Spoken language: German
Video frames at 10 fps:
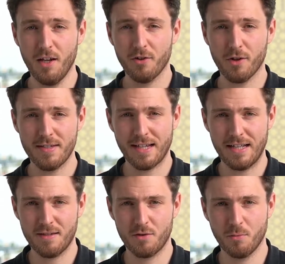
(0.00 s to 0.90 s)
Trotz den
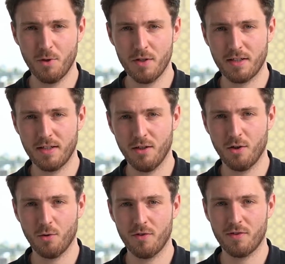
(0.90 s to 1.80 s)
ganzen Tumulten
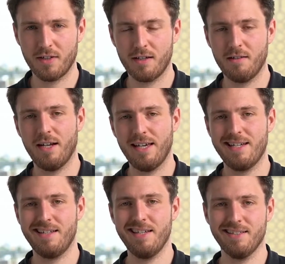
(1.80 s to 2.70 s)
und den ja
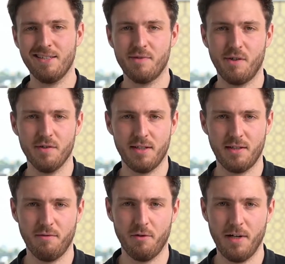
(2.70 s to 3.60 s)
eher negativen
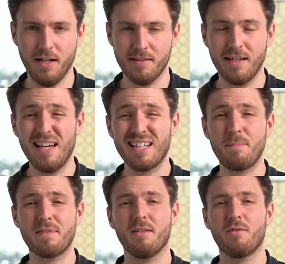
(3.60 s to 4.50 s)
Aussichten vom Markt
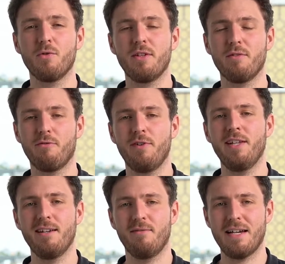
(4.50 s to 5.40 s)
gibt es natürlich
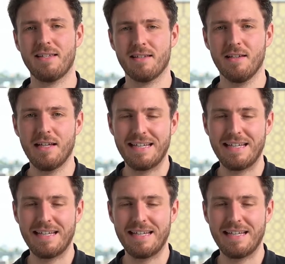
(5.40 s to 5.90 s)
viele Weisen,